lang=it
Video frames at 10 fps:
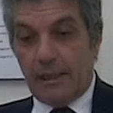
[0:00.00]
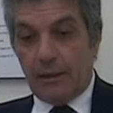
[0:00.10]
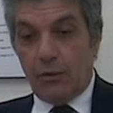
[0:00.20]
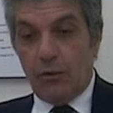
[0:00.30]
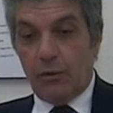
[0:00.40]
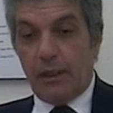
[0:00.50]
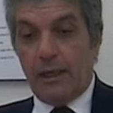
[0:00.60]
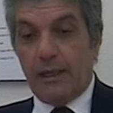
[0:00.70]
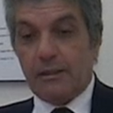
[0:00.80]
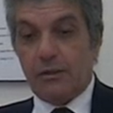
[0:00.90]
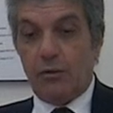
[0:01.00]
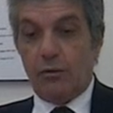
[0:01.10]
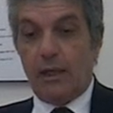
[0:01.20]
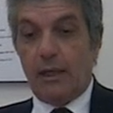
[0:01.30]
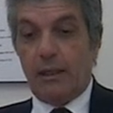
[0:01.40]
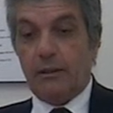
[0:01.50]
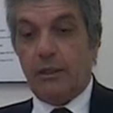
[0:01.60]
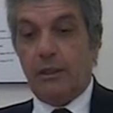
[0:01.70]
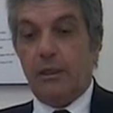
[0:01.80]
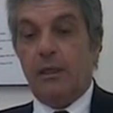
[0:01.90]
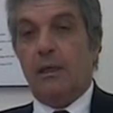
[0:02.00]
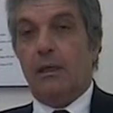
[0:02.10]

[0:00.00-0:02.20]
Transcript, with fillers: ancora nella zona di,